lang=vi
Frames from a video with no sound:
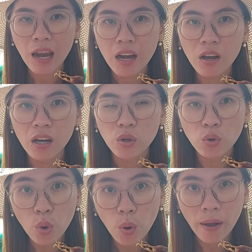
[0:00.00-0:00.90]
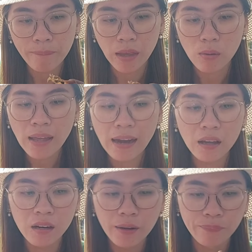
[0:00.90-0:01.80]
trái nó hơi chua chua á thì chúng ta
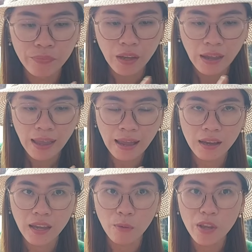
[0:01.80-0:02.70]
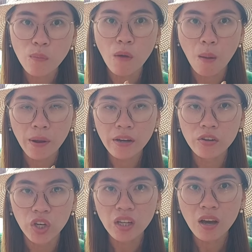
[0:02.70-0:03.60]
nên ăn cái kiểu mà dốt bột á, nó
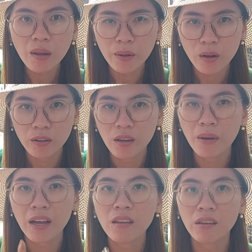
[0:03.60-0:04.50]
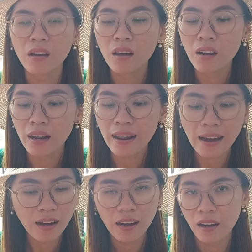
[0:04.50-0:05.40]
vừa chín tới bà con, nhưng mà cái vừa chín tới thì cái
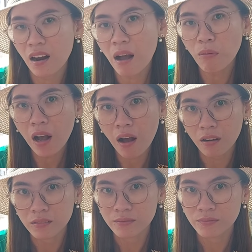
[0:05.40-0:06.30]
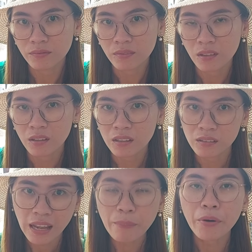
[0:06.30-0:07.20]
tháng này thì nó không còn.
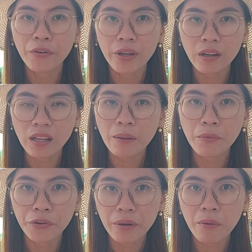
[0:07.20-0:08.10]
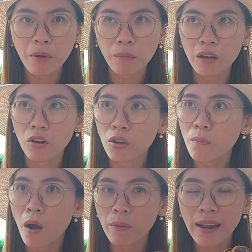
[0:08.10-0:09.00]
Tháng mười á, cỡ tháng mười, tháng mười một thì còn dốt
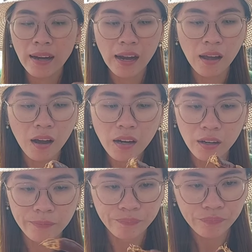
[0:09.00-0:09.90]
bột với tháng này là hết rồi.